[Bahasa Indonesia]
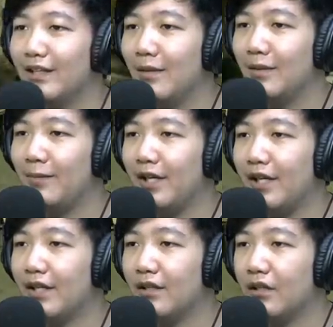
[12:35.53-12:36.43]
Dapat apa ini?
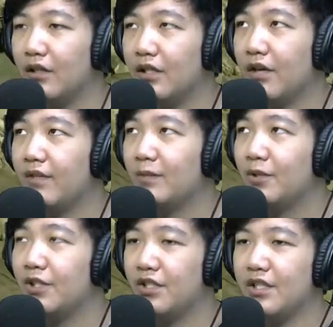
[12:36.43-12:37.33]
Oh, you have not
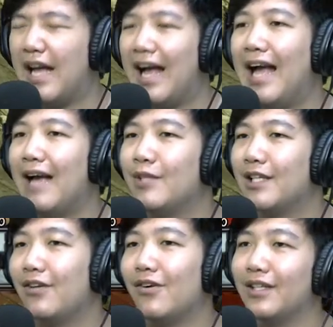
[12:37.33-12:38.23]
purchased this. Ah,
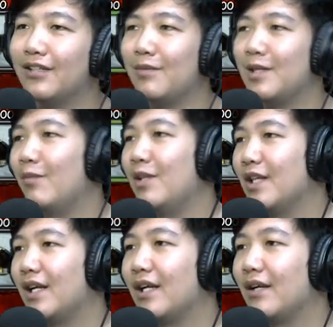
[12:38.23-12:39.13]
bisa dong. Kita udah bisa beli
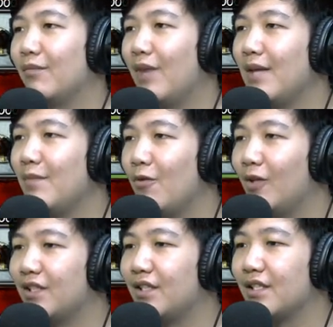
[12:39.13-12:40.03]
sekarang. Buy me.
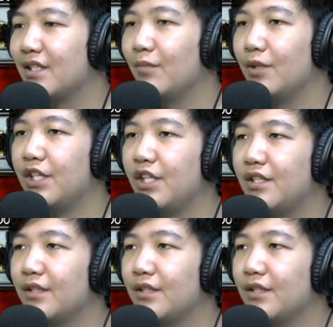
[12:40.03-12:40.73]
What is this? Purchase.